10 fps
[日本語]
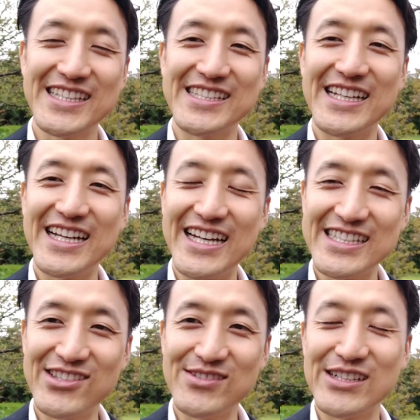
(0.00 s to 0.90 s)
だ
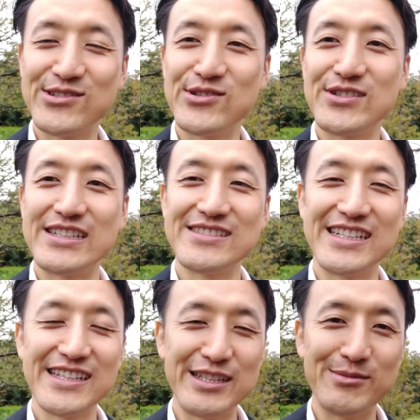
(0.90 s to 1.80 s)
らっと寝っ転がる
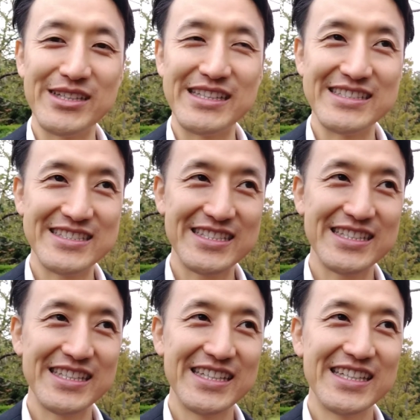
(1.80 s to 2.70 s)
だけでもいいです
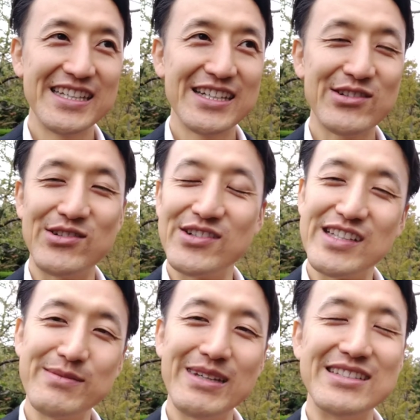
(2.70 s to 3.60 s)
しこうい
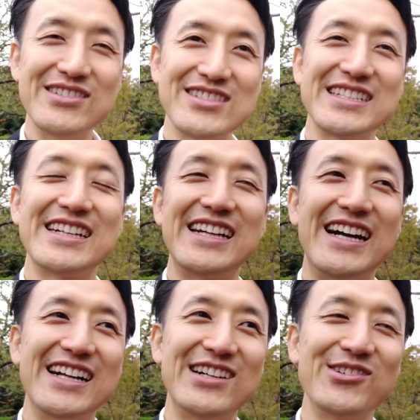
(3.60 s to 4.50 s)
うイメージをしなが
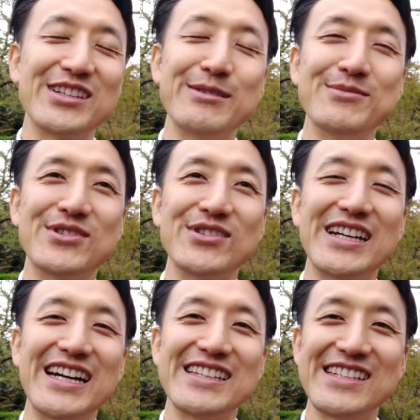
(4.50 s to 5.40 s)
ら露天風呂
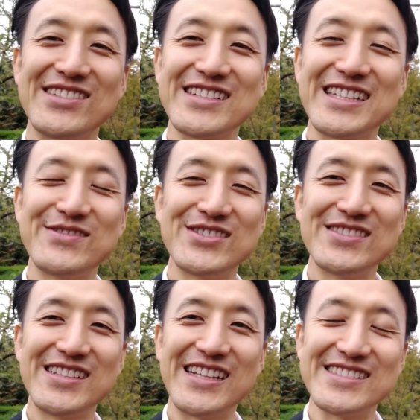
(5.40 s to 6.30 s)
に入っているような気
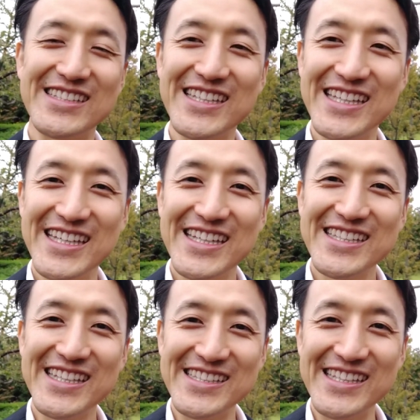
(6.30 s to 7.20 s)
分でですね
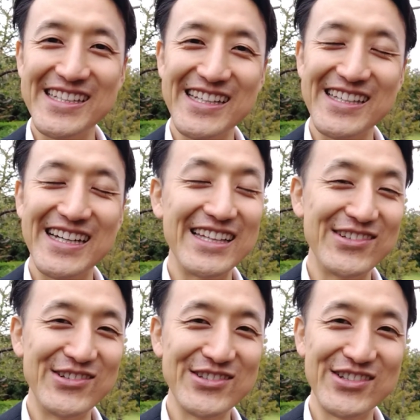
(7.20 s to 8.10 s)
寝ていただあ
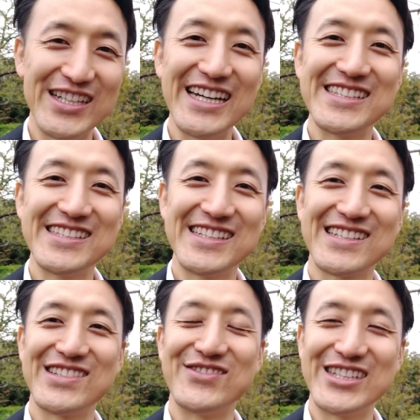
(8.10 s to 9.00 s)
のお風呂に入っていただ
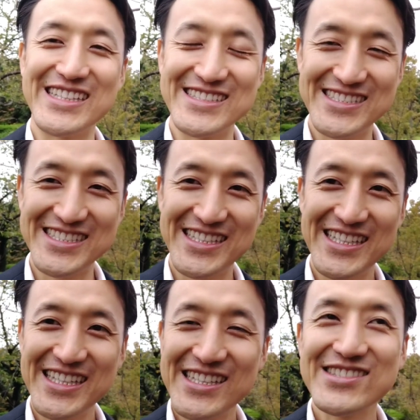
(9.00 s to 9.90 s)
くのもいいですし
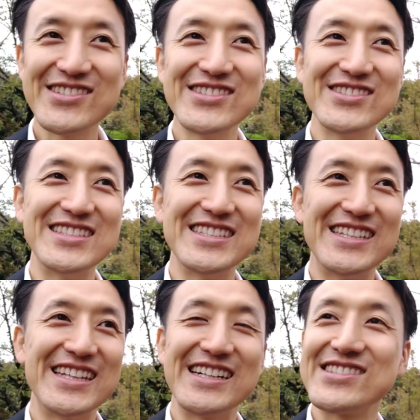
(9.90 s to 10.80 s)
そういうふうにし
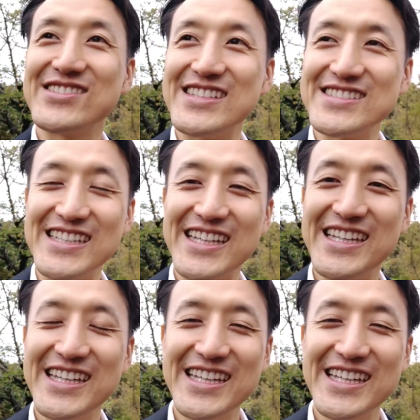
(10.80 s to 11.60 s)
ていただくとですね、